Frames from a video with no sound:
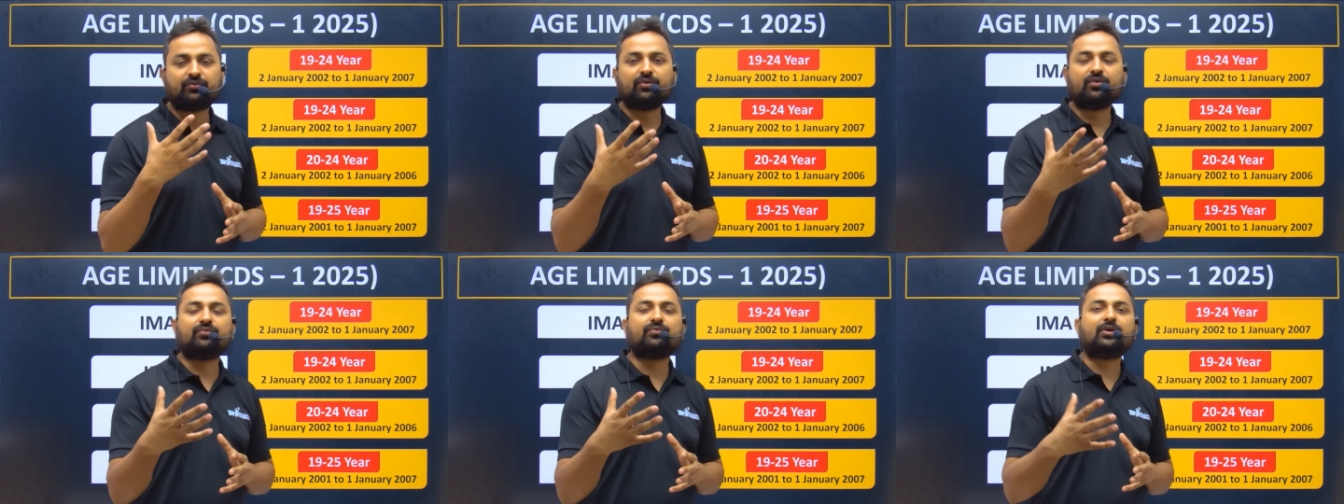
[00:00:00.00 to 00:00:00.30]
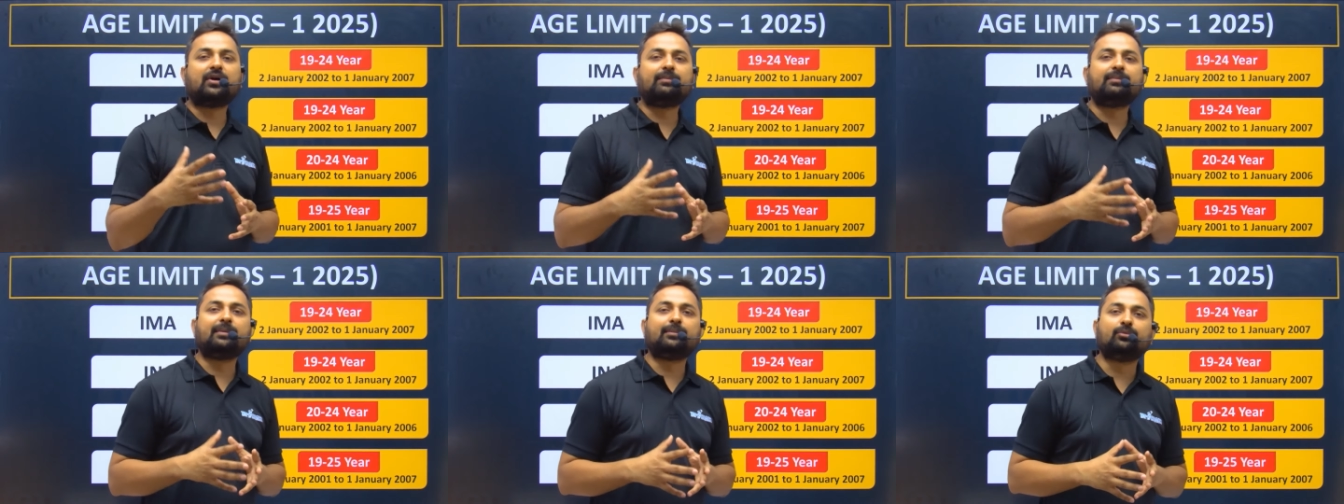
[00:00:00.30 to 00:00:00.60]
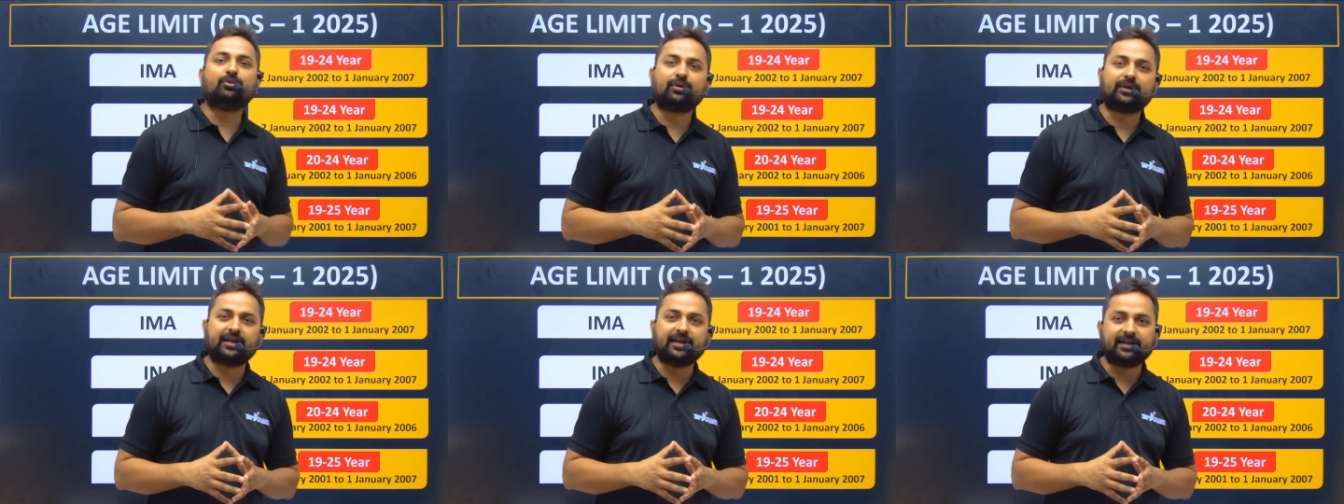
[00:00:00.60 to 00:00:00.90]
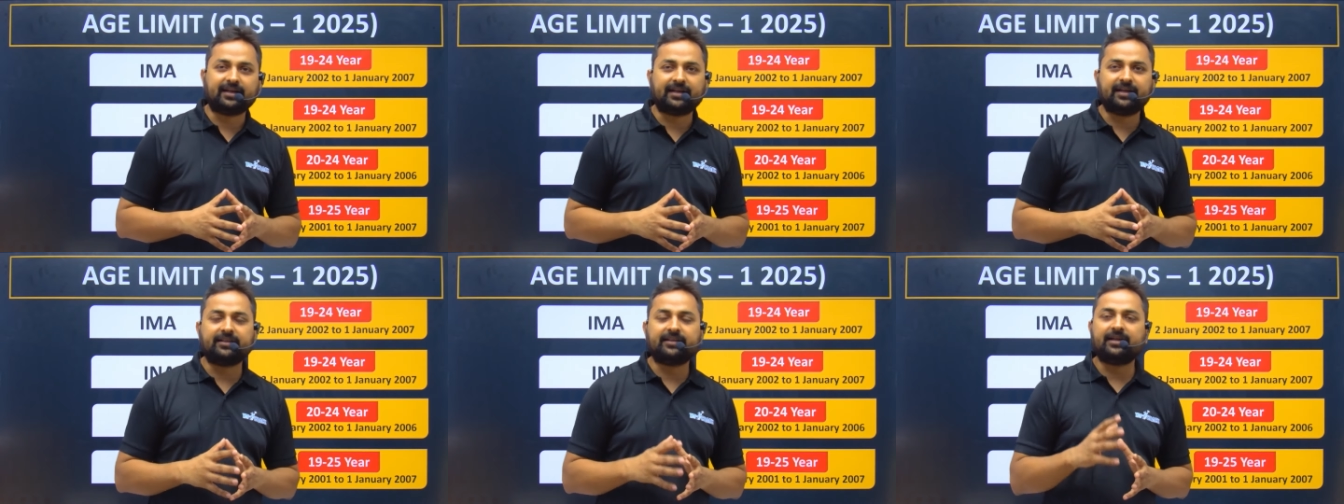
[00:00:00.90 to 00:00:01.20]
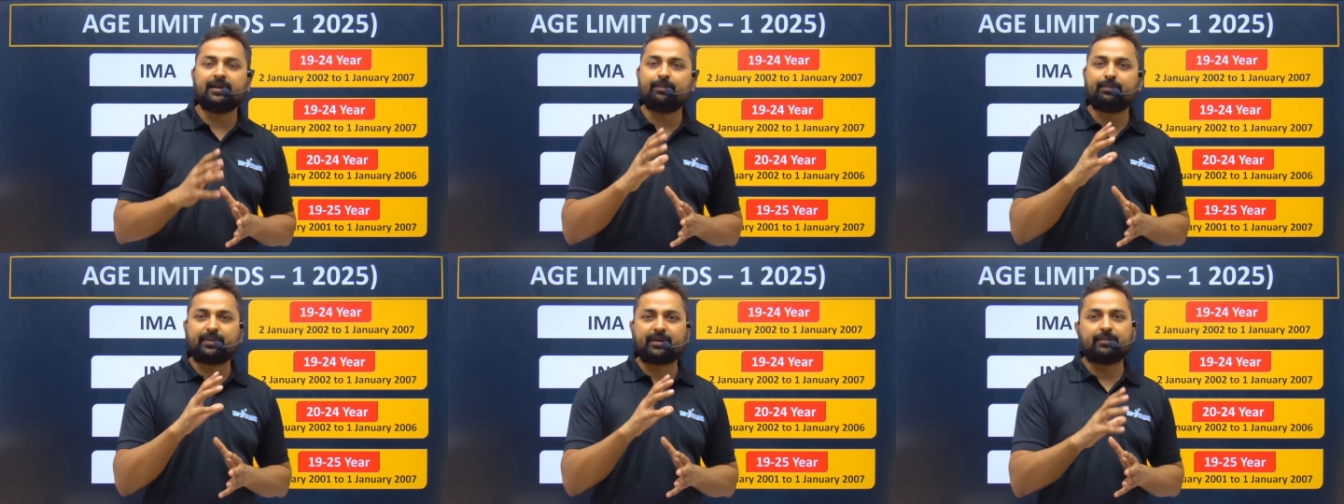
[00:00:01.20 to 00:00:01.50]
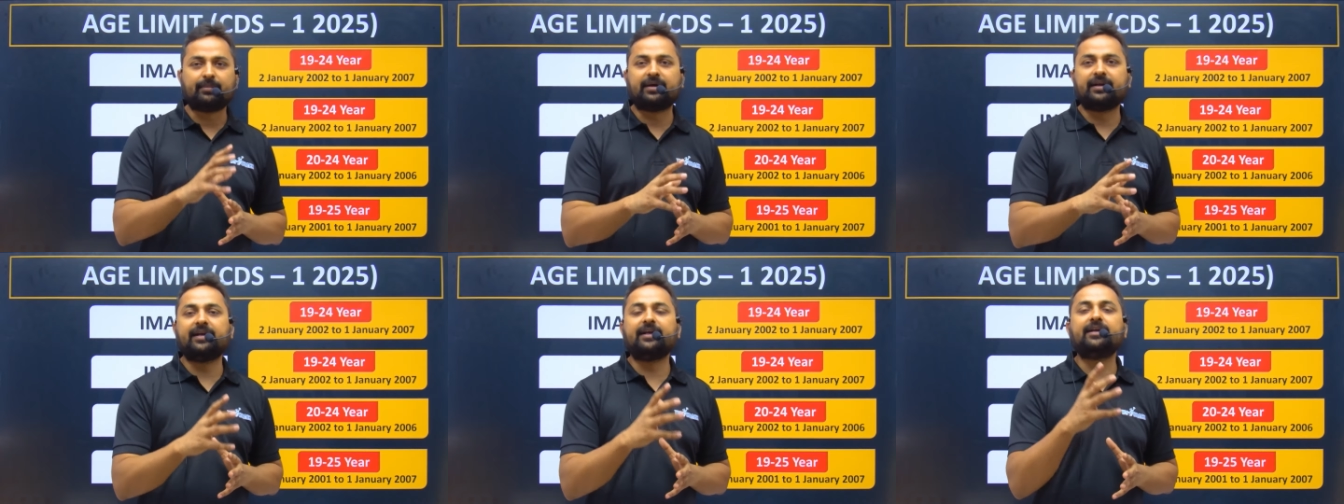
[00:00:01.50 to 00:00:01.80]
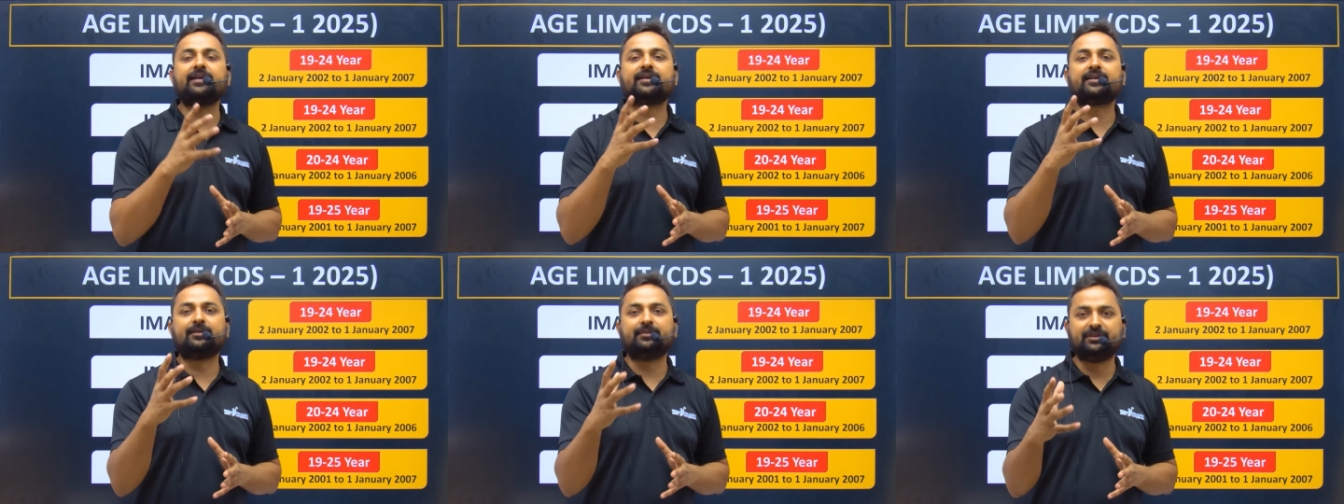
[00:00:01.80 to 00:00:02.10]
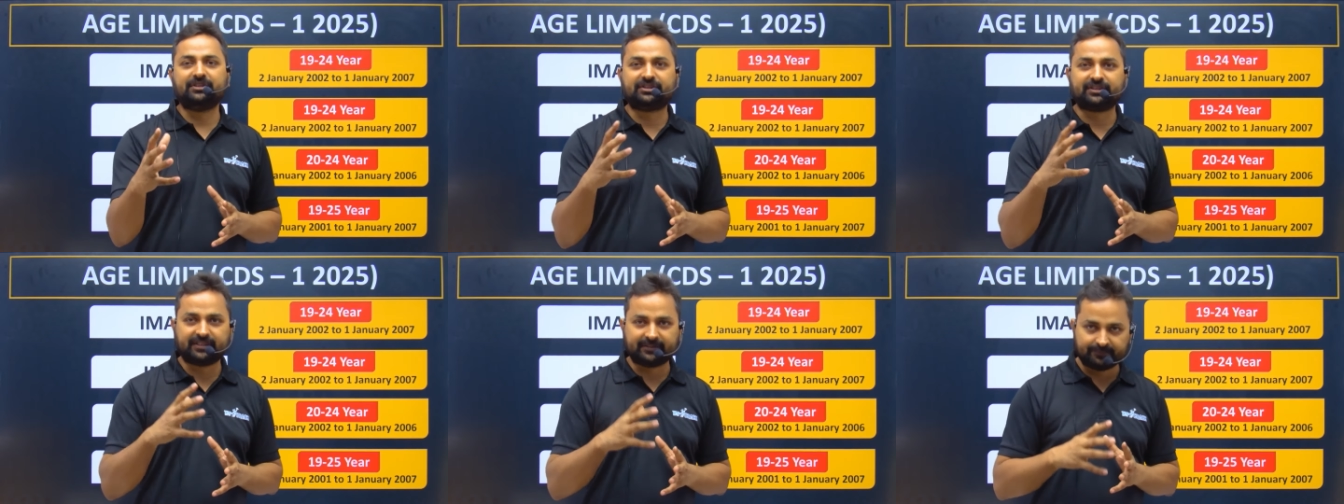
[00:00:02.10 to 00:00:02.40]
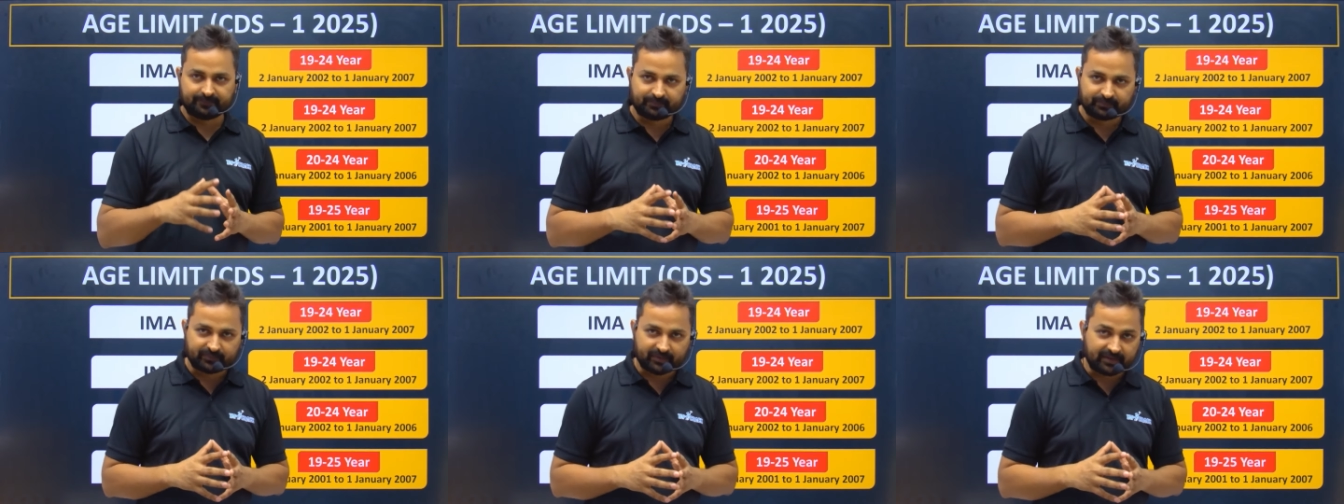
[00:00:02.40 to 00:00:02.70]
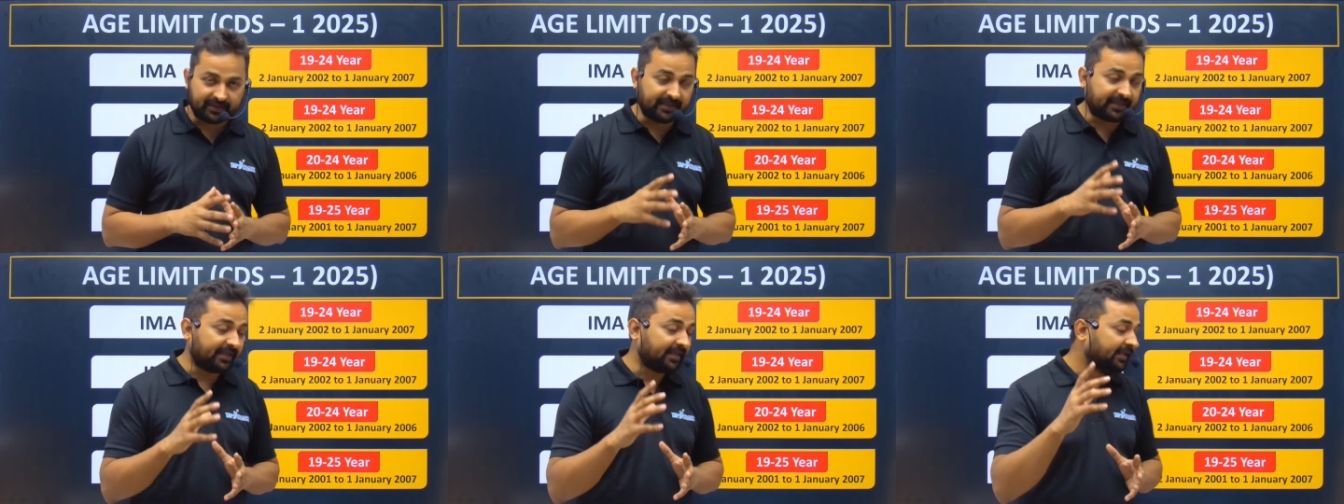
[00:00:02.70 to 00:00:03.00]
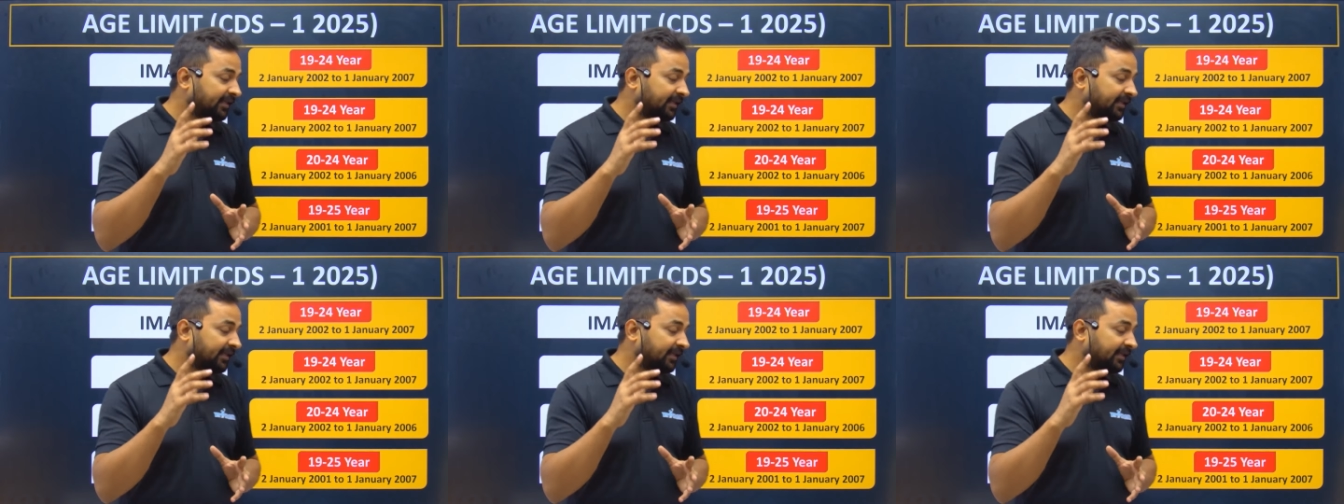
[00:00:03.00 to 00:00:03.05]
फुल फॉर्म में हम लोग क्या कहते हैं परमानेंट कमीशन ठीक है